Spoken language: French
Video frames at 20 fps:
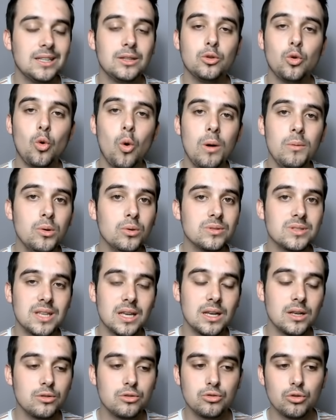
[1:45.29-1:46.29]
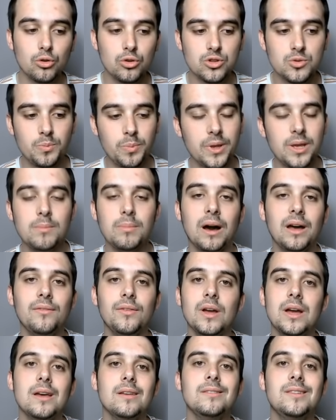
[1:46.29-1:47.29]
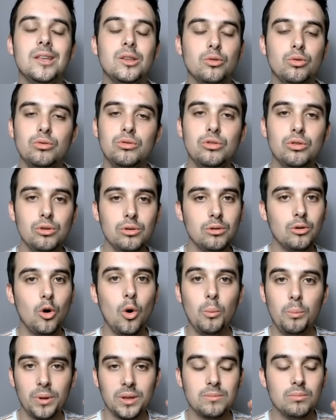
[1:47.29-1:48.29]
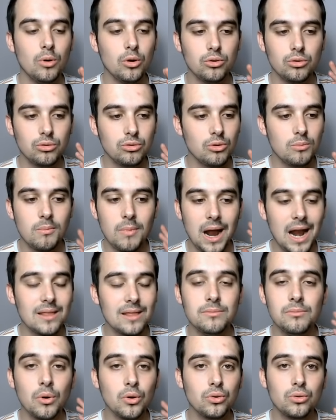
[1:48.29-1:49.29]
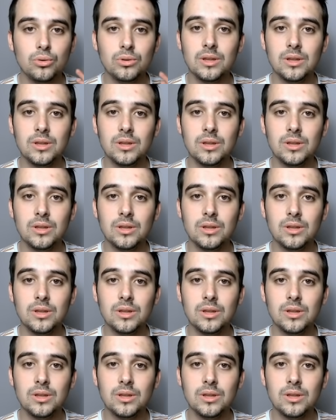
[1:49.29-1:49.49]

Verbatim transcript: 3,5 millions sur une spé, bref, des trucs de complètement de, malades mentaux.